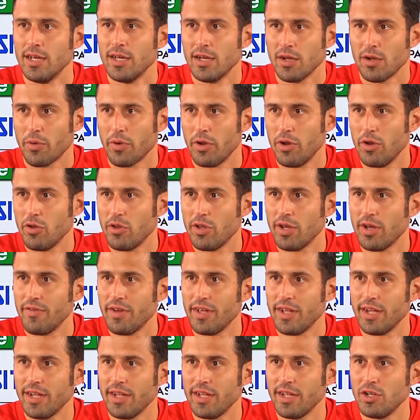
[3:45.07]
quello di
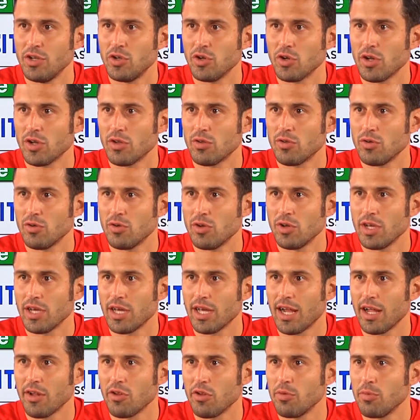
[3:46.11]
avere dei giocatori in
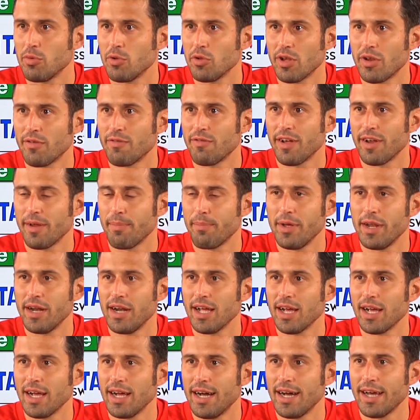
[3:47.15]
grado di poter fare bene
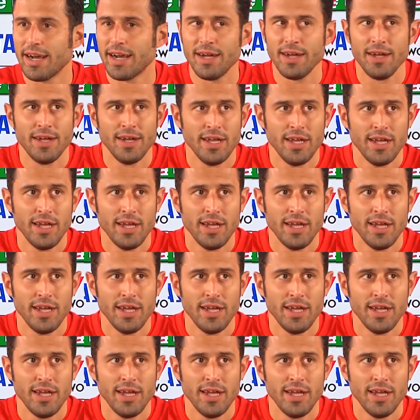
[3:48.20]
la gara